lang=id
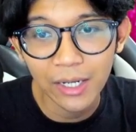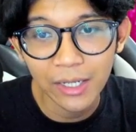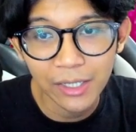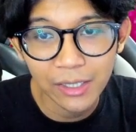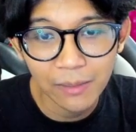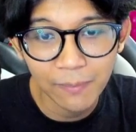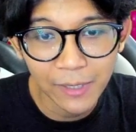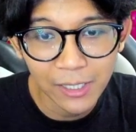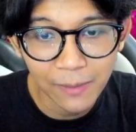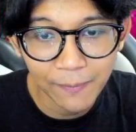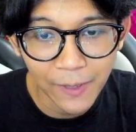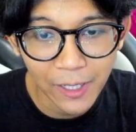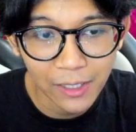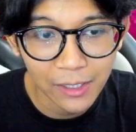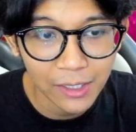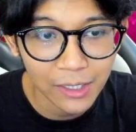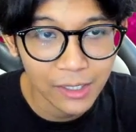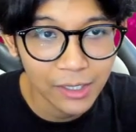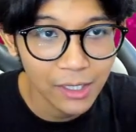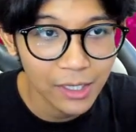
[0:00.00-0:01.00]
yang di tempatnya
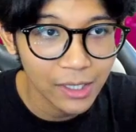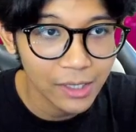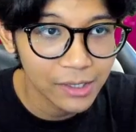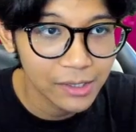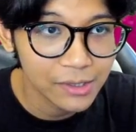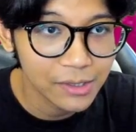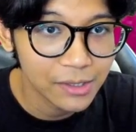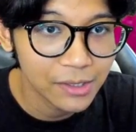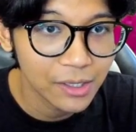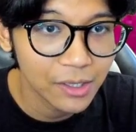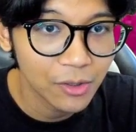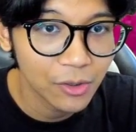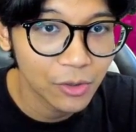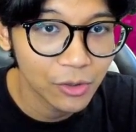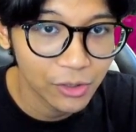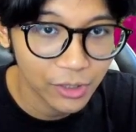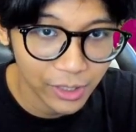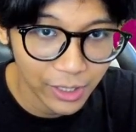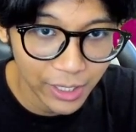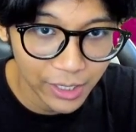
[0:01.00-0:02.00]
Palkia, isinya
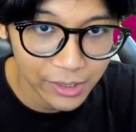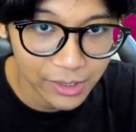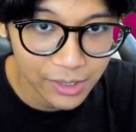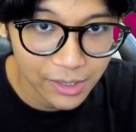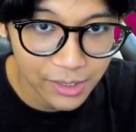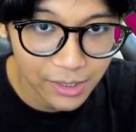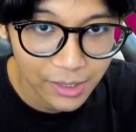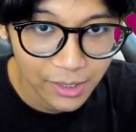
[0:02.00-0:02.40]
Horn Edge.